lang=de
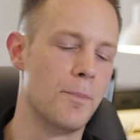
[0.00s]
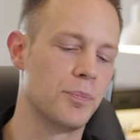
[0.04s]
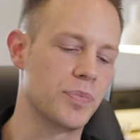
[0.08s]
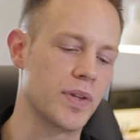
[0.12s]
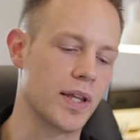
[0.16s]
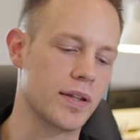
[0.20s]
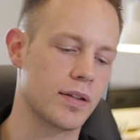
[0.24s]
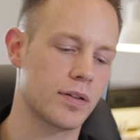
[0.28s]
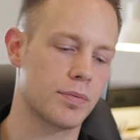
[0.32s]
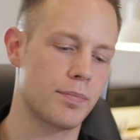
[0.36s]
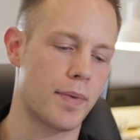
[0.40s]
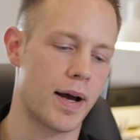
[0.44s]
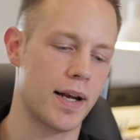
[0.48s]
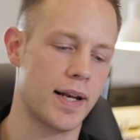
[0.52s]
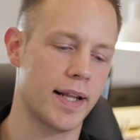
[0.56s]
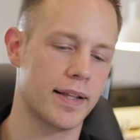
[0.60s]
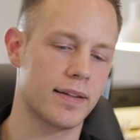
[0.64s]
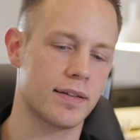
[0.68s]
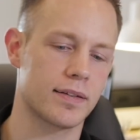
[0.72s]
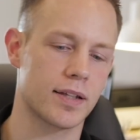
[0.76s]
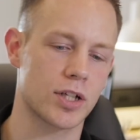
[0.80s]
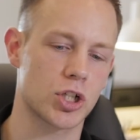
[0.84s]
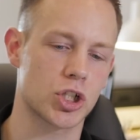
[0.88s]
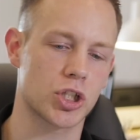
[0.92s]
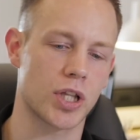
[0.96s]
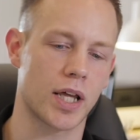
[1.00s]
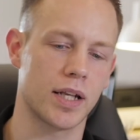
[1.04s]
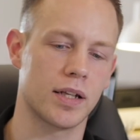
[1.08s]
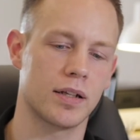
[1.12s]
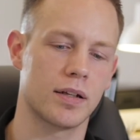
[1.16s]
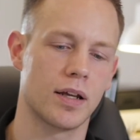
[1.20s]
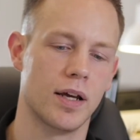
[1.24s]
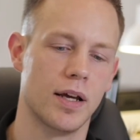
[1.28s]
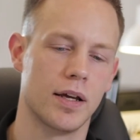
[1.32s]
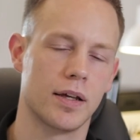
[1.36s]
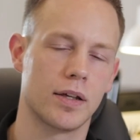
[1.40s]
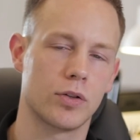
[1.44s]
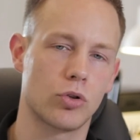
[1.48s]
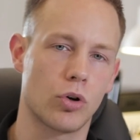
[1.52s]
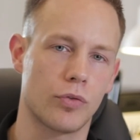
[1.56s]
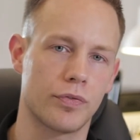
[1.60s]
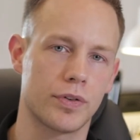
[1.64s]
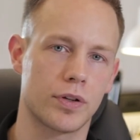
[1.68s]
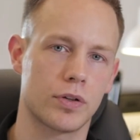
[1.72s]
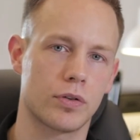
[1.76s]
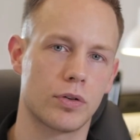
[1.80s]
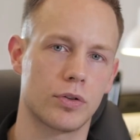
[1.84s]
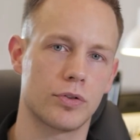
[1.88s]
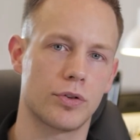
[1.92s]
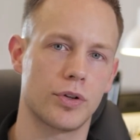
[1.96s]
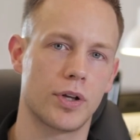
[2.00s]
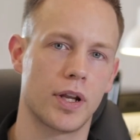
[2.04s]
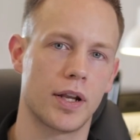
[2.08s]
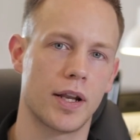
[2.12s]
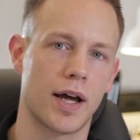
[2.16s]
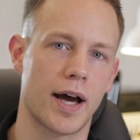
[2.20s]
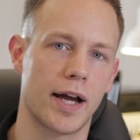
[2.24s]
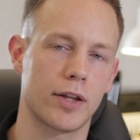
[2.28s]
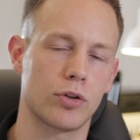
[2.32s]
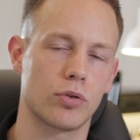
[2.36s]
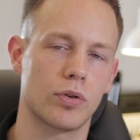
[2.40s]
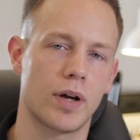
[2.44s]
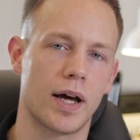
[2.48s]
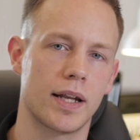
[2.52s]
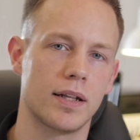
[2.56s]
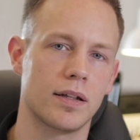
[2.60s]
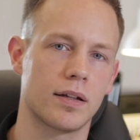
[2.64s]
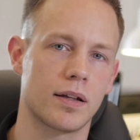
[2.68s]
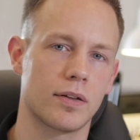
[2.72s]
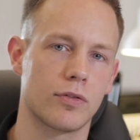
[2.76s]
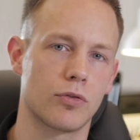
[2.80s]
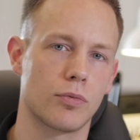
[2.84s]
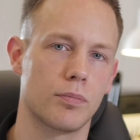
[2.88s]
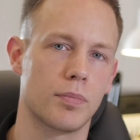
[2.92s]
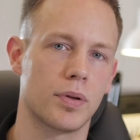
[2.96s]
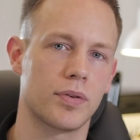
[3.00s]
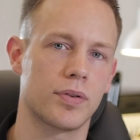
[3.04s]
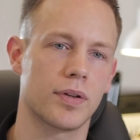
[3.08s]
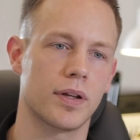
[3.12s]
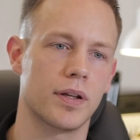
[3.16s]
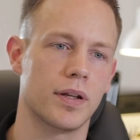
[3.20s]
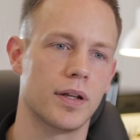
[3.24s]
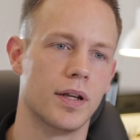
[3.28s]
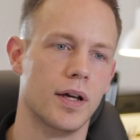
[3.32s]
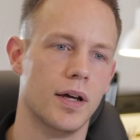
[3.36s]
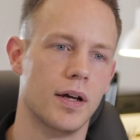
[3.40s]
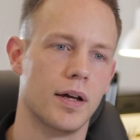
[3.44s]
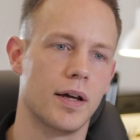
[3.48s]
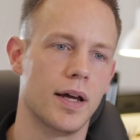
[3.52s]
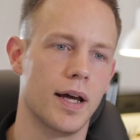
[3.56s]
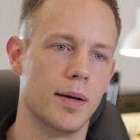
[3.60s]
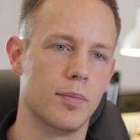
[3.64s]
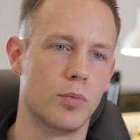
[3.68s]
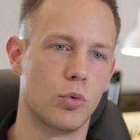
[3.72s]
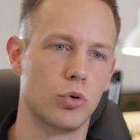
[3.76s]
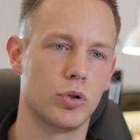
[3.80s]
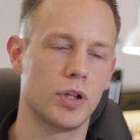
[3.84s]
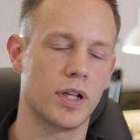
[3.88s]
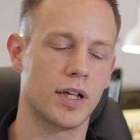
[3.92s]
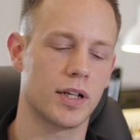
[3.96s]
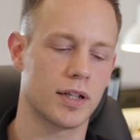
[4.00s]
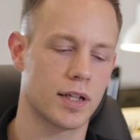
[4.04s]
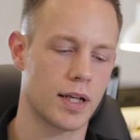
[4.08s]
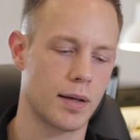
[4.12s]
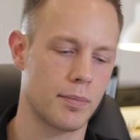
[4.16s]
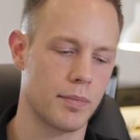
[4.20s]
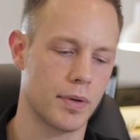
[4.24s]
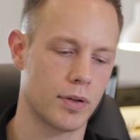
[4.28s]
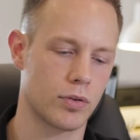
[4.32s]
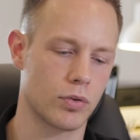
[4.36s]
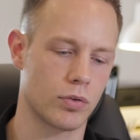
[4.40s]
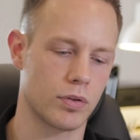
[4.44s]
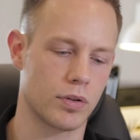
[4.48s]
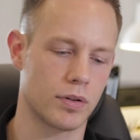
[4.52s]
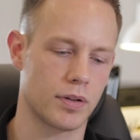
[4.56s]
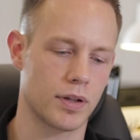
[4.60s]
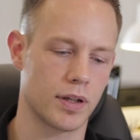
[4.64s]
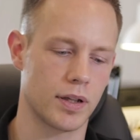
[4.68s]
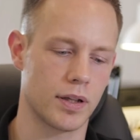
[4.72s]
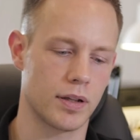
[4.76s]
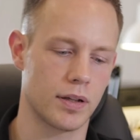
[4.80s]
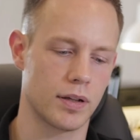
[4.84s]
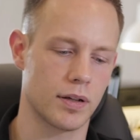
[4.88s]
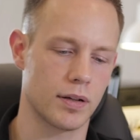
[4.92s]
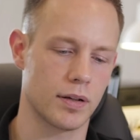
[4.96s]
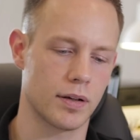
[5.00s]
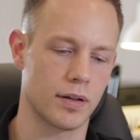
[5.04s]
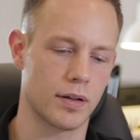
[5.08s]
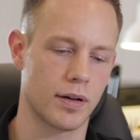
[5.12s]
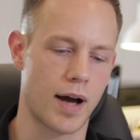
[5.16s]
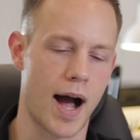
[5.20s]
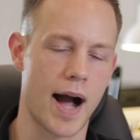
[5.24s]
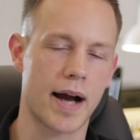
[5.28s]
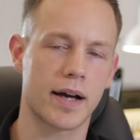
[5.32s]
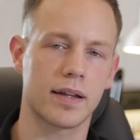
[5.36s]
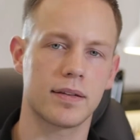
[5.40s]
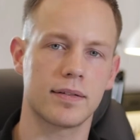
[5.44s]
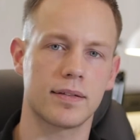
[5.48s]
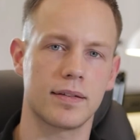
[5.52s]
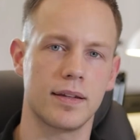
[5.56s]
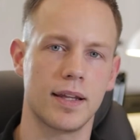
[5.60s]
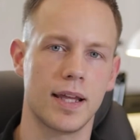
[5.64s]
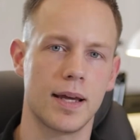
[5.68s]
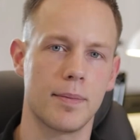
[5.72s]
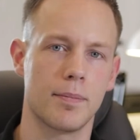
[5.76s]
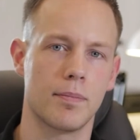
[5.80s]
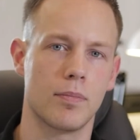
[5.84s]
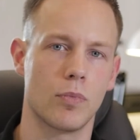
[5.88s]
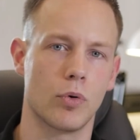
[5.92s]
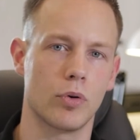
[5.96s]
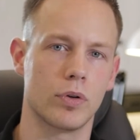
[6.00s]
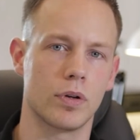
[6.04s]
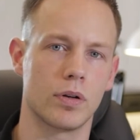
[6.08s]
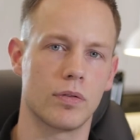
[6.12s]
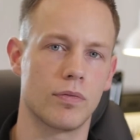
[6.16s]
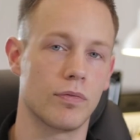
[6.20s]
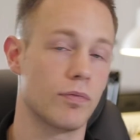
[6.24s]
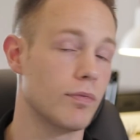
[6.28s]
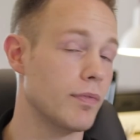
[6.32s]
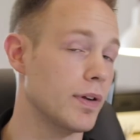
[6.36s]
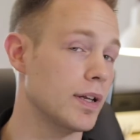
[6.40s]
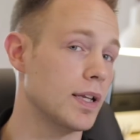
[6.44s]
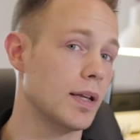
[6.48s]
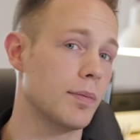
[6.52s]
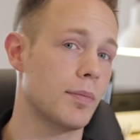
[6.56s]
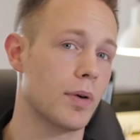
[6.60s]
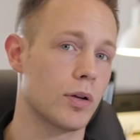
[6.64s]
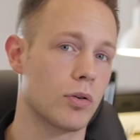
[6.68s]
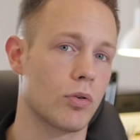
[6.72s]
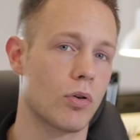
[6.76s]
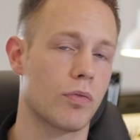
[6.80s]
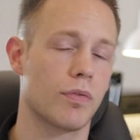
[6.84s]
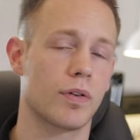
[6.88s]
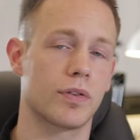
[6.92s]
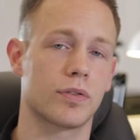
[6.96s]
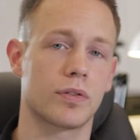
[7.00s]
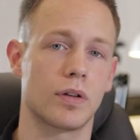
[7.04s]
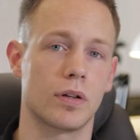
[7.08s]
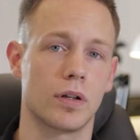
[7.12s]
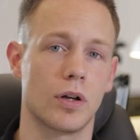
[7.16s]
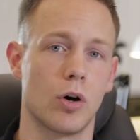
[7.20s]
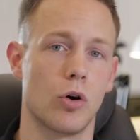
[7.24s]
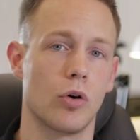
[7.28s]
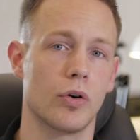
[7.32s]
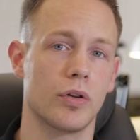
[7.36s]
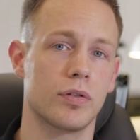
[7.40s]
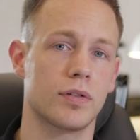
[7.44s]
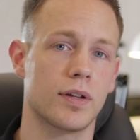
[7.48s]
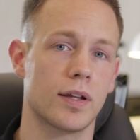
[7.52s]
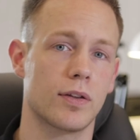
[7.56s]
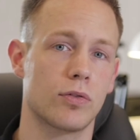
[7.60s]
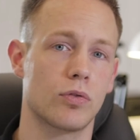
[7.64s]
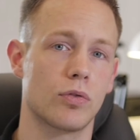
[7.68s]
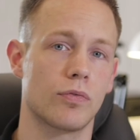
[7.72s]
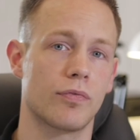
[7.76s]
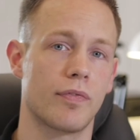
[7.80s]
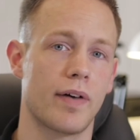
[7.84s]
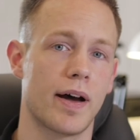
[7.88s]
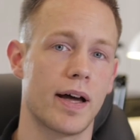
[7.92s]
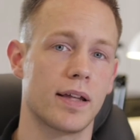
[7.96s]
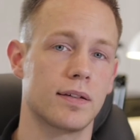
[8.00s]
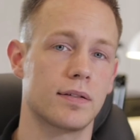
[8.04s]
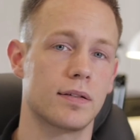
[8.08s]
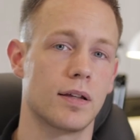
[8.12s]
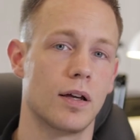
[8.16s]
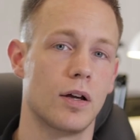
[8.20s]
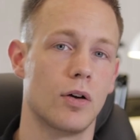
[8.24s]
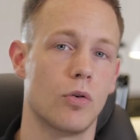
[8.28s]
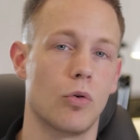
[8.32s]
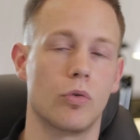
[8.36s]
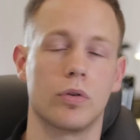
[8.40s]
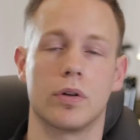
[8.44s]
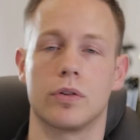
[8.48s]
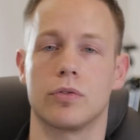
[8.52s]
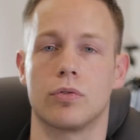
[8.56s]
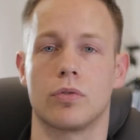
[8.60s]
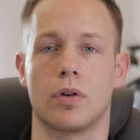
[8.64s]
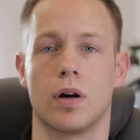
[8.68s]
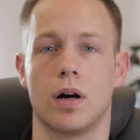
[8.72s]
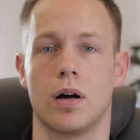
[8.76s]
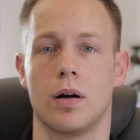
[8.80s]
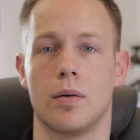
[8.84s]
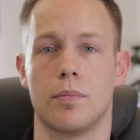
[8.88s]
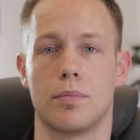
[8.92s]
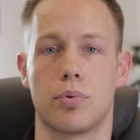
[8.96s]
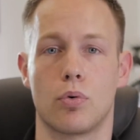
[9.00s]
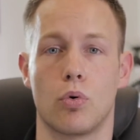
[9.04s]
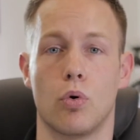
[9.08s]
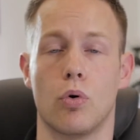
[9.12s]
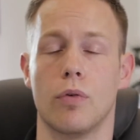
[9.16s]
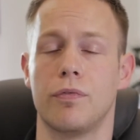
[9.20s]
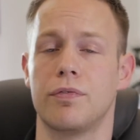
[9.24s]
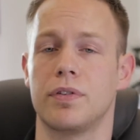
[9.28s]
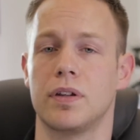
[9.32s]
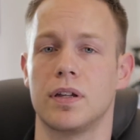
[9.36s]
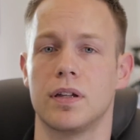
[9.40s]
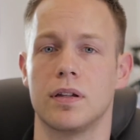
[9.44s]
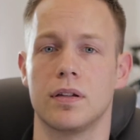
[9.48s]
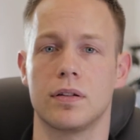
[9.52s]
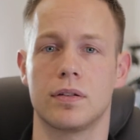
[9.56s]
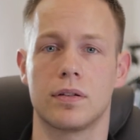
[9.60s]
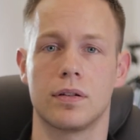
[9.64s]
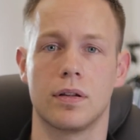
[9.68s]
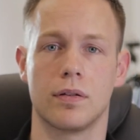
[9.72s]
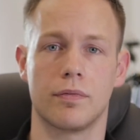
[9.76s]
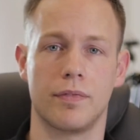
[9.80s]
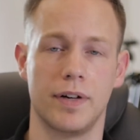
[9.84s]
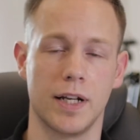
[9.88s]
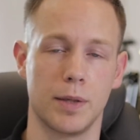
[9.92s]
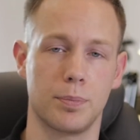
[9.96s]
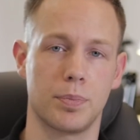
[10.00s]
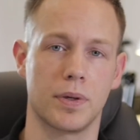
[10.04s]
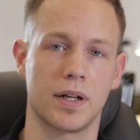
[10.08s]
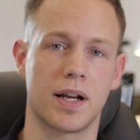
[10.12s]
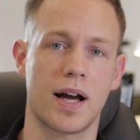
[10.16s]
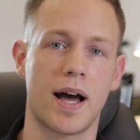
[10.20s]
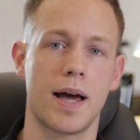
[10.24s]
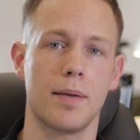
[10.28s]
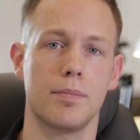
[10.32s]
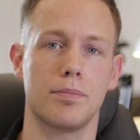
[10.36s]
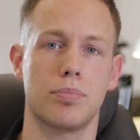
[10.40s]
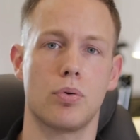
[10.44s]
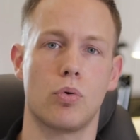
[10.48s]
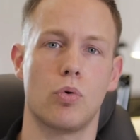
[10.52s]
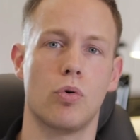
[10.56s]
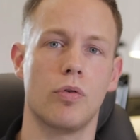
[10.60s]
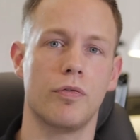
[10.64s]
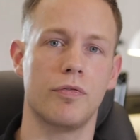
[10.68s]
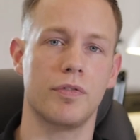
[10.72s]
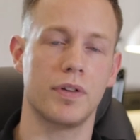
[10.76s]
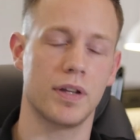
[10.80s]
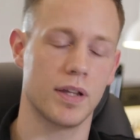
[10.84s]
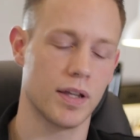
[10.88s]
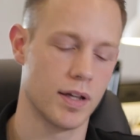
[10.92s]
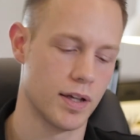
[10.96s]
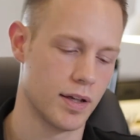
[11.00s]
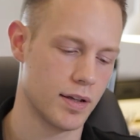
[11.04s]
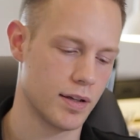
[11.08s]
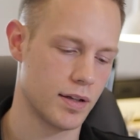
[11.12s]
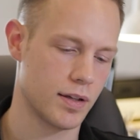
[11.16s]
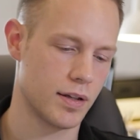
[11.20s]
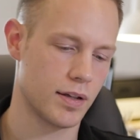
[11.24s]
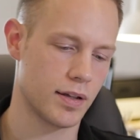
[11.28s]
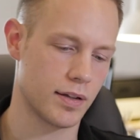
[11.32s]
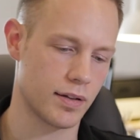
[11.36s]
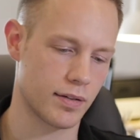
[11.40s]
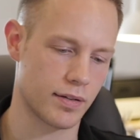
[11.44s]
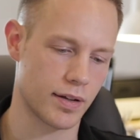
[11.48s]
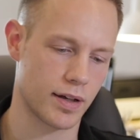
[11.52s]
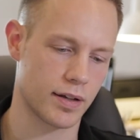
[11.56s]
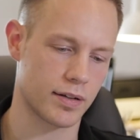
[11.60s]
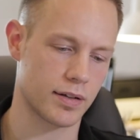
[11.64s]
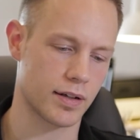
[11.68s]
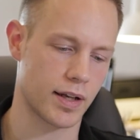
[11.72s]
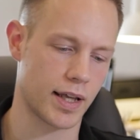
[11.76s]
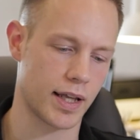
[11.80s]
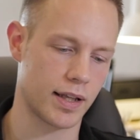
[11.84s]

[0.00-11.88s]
Das ist mein letzter Stand. Ich hoffe, ich konnte den einen oder anderen so ein bisschen ermutigen damit und die äh, Angst nehmen. Und wenn jemand noch was genaueres dazu weiß oder sogar Profi ist, weil ich bin kein Profi in Sachen